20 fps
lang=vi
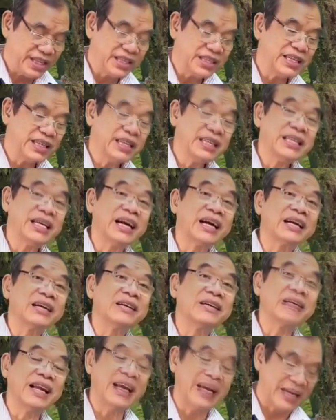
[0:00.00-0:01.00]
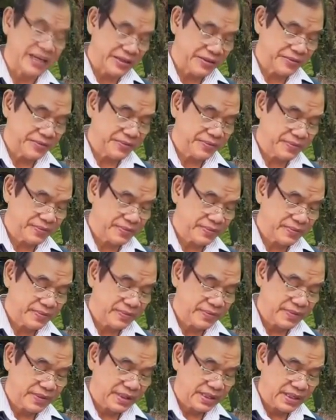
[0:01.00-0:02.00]
Bây giờ nhớ lại con vẫn còn
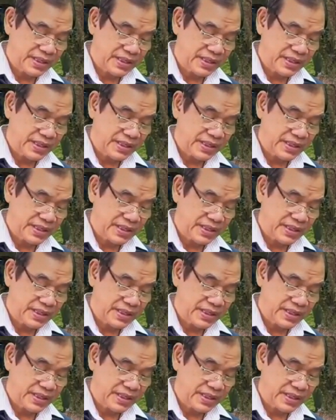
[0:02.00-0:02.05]
sợ.